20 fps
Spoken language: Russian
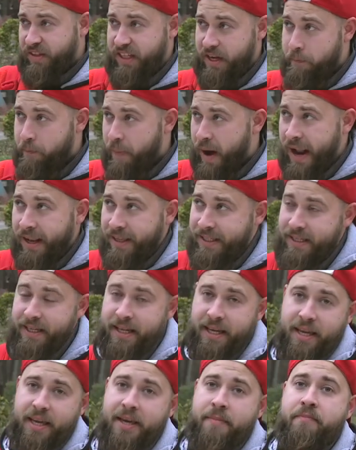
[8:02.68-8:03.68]
все
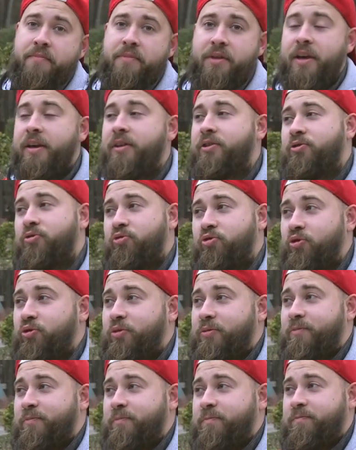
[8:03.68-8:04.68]
пальцы, и мне чуть-чуть
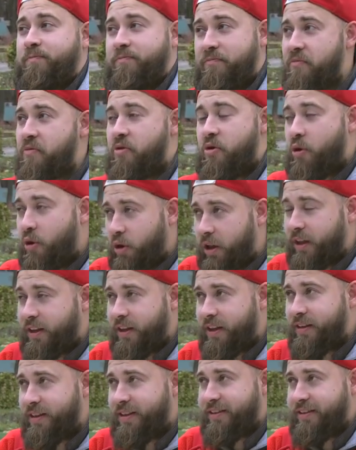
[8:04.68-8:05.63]
холодно.